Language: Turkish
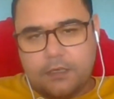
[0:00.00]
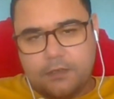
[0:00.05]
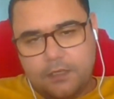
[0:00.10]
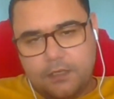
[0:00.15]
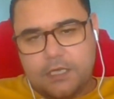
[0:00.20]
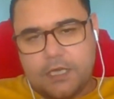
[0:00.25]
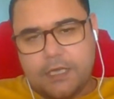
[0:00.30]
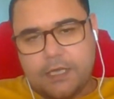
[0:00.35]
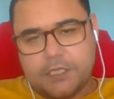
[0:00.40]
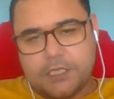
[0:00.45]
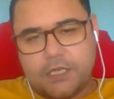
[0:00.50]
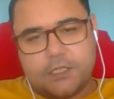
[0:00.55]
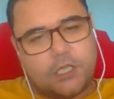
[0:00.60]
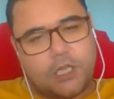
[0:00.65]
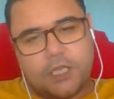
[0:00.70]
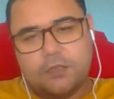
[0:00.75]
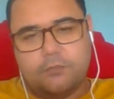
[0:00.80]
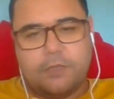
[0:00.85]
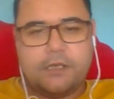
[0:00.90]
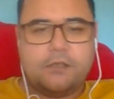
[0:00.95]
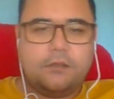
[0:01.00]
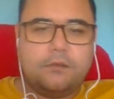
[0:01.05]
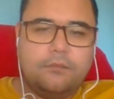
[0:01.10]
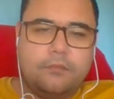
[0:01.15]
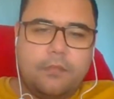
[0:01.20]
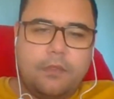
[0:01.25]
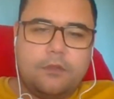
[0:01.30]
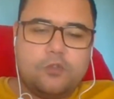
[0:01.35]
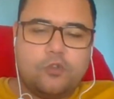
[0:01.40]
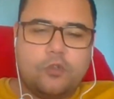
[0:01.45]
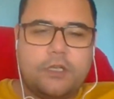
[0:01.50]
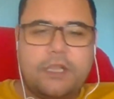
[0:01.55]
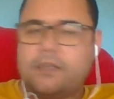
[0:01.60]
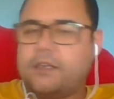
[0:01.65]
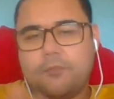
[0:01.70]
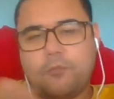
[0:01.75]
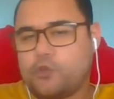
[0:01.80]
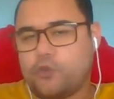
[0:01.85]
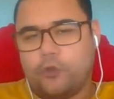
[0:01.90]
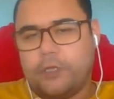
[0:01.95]
İki ay geçer caydım der. Sonra
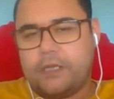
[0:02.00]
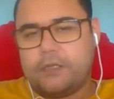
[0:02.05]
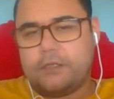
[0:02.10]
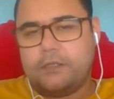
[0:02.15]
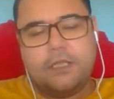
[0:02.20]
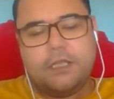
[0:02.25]
tekrar boş ol der.